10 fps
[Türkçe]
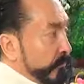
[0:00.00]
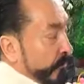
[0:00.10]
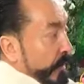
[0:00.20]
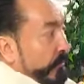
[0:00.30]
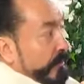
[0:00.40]

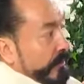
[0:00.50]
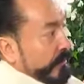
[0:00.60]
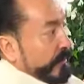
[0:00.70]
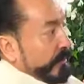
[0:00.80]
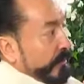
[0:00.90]
Mermiyi
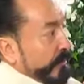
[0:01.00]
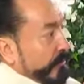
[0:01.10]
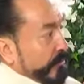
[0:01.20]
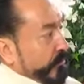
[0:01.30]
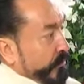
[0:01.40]
sen nereden
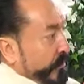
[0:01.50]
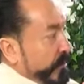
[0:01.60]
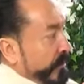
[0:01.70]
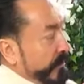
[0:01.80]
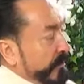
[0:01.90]

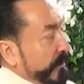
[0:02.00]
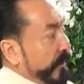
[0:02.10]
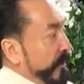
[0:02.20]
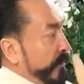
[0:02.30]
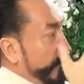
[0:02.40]
vuracaksın da
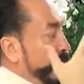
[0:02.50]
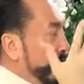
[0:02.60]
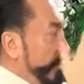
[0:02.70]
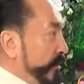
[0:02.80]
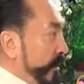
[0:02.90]
nereden
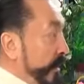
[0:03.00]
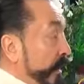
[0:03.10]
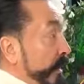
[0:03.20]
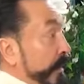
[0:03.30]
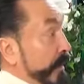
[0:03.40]
mağaranın içine?
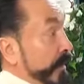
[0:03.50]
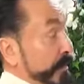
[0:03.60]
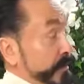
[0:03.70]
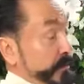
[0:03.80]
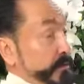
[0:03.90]

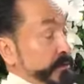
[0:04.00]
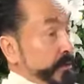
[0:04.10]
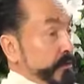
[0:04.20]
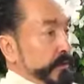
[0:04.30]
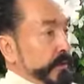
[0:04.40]
Hayır
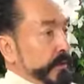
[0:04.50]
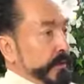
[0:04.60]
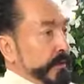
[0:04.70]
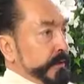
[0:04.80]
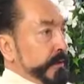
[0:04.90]
şey olsa e,